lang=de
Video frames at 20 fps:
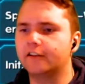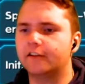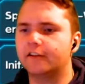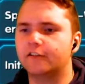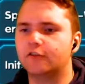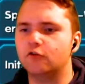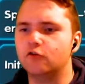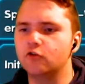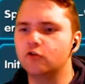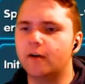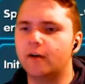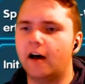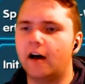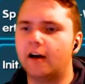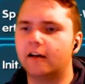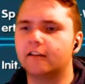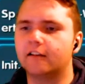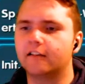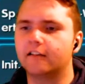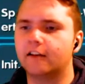was über
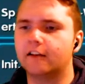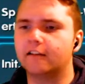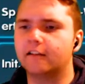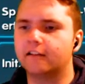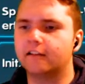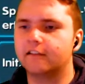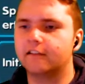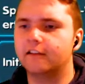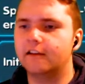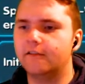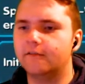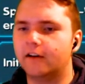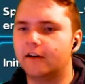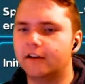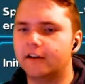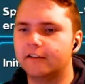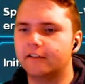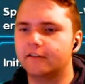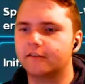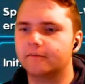68 ist, nehmen wir
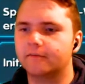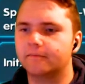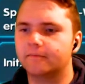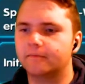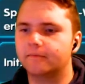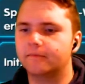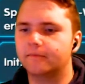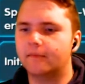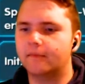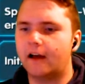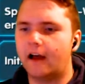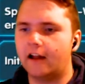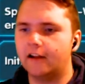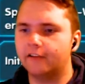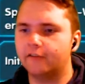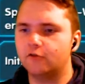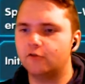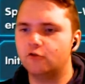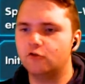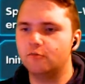jetzt.
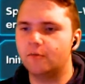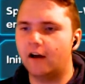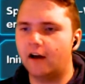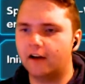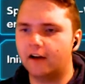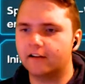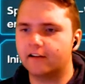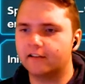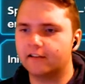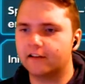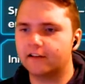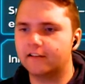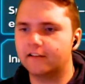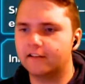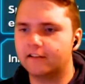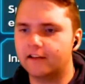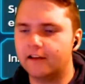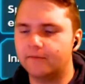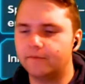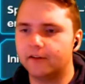Alles über
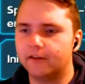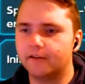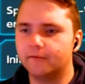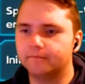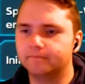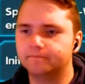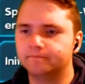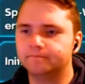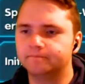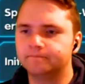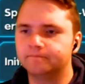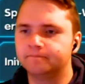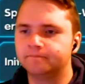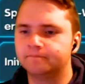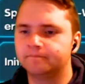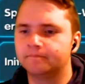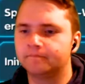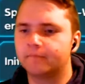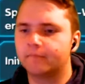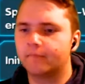68 nehmen wir.
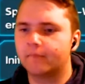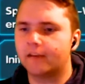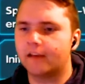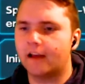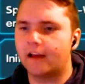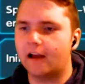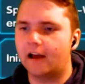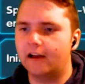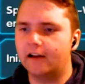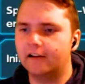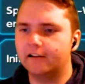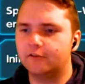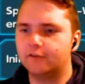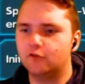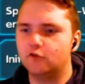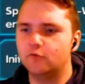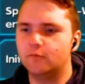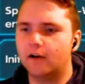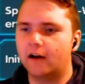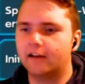Alles
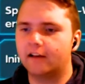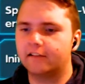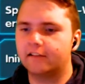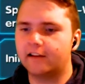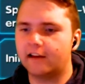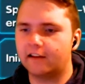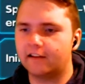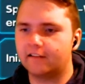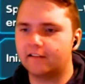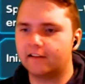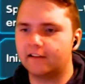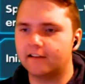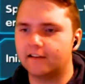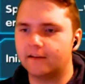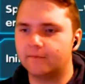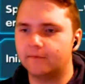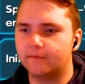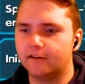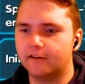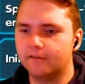über 60
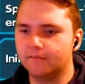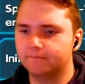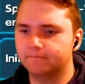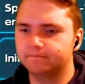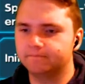nehmen wir.